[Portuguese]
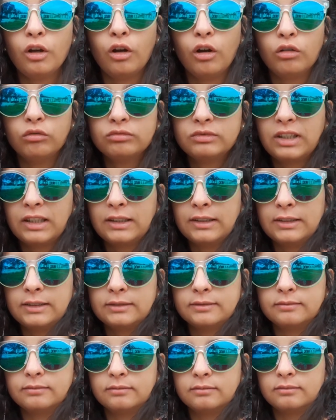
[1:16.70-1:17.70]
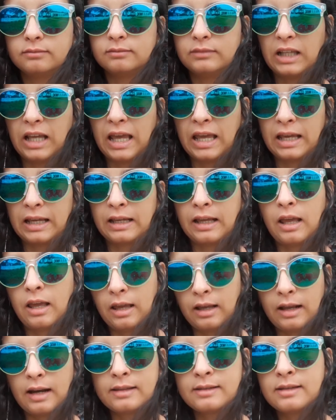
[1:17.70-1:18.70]
ontem,
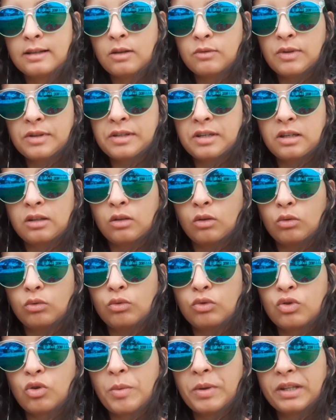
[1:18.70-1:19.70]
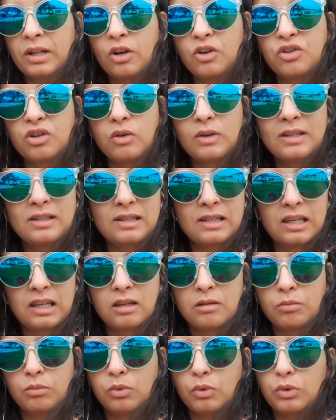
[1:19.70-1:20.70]
graças a Deus, assim, dos comentários que eu
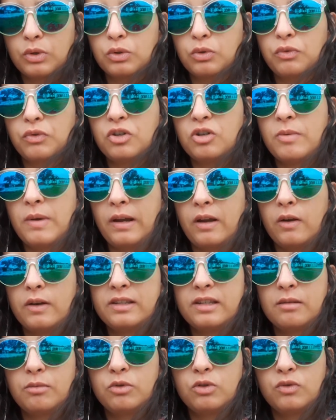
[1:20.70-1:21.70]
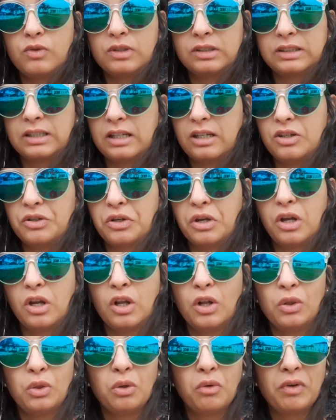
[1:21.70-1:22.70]
recebo e do feedback que eu recebo de vocês,
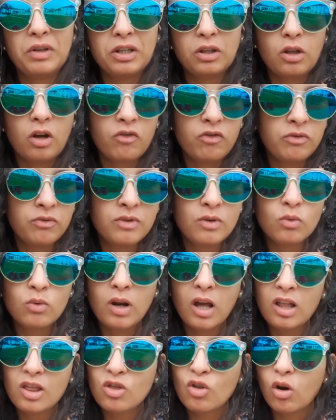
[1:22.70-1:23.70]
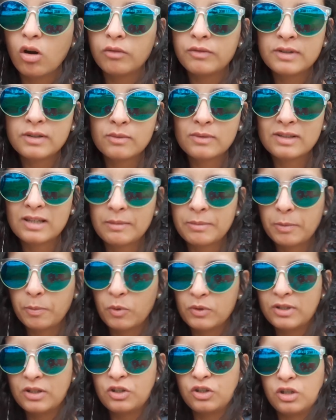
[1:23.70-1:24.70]
99,9 são sempre
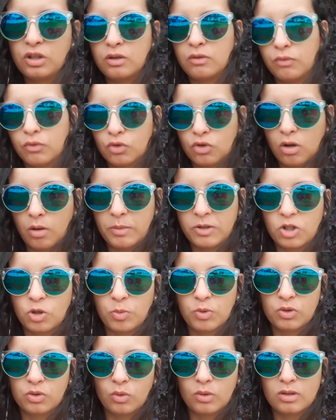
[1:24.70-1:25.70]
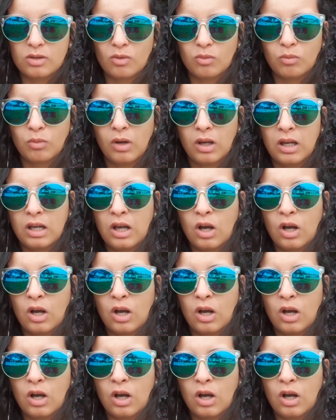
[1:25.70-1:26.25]
positivos. Normalmente as pessoas são